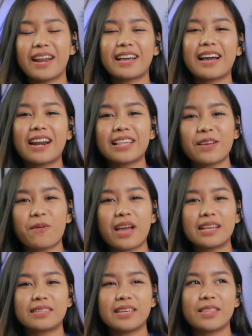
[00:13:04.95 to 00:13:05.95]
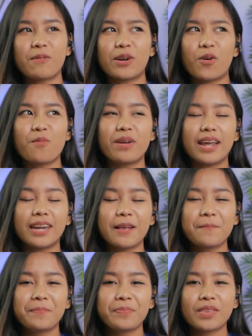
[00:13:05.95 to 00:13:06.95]
gimana karena TWS di Tuan Cobra
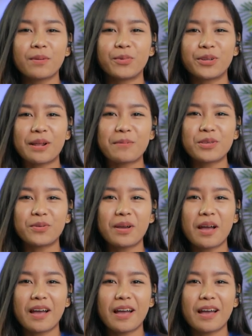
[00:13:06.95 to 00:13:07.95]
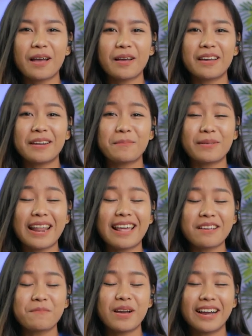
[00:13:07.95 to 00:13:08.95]
ini menurut Rahma juga
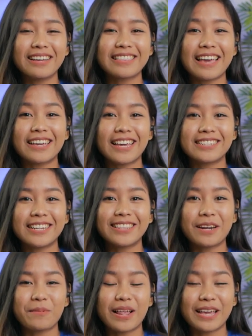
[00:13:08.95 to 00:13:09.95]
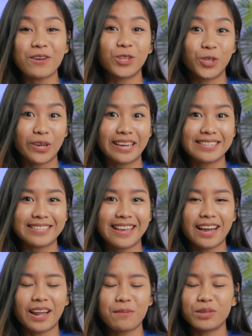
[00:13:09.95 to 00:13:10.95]
menarik banget eh catching terlebih lagi untuk
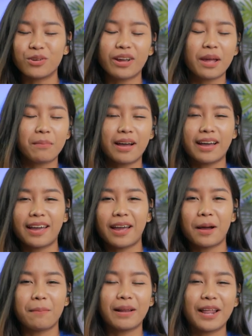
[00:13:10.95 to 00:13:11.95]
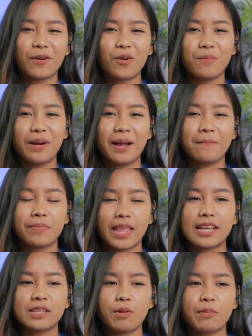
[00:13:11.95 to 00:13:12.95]
case-nya karena bentuknya emang kayak kepala kobra.
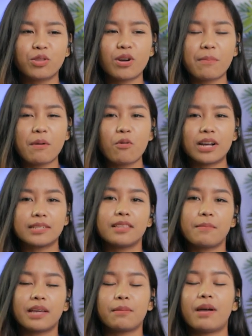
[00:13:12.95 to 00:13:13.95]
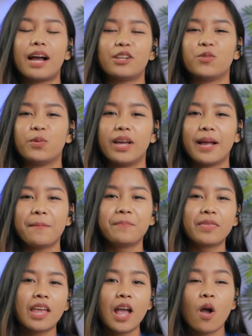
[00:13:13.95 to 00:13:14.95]
Nah sebelum itu Rahma mau kasih tebak-tebakan
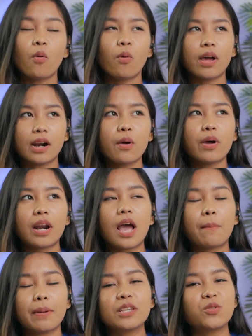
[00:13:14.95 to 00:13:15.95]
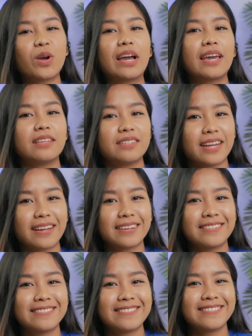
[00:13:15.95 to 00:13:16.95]
juga warna-warna apa yang suka
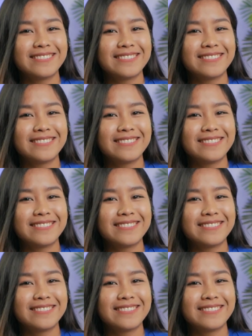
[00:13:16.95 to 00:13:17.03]
ngejek.